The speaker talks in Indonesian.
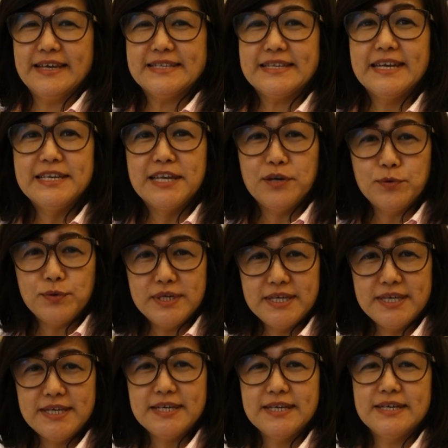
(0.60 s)
saya
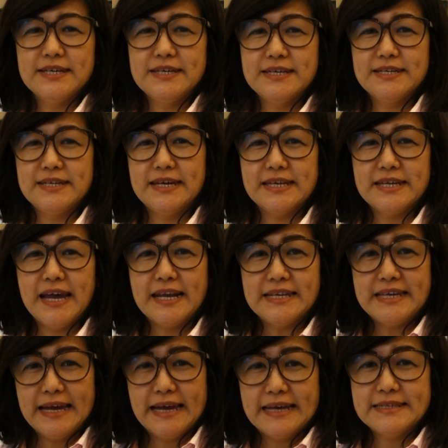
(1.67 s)
Dewi uh, dari
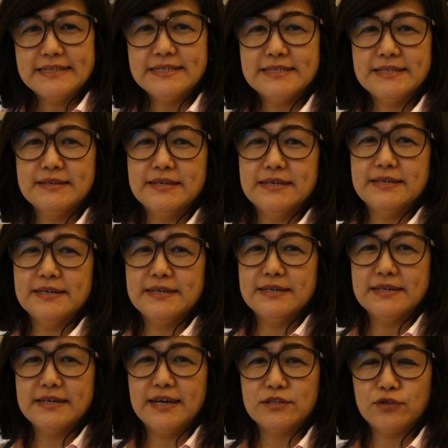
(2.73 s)
Allianz
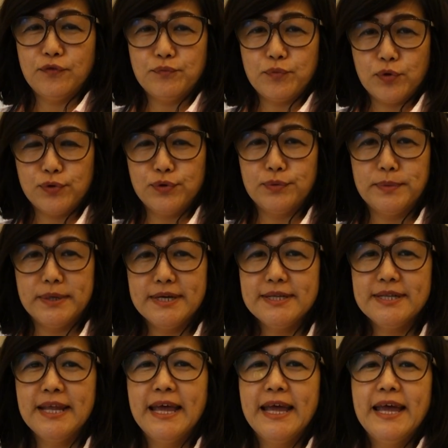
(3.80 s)
uh, Head of
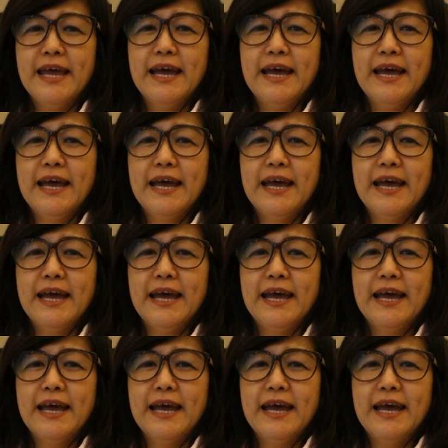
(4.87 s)
Procurement.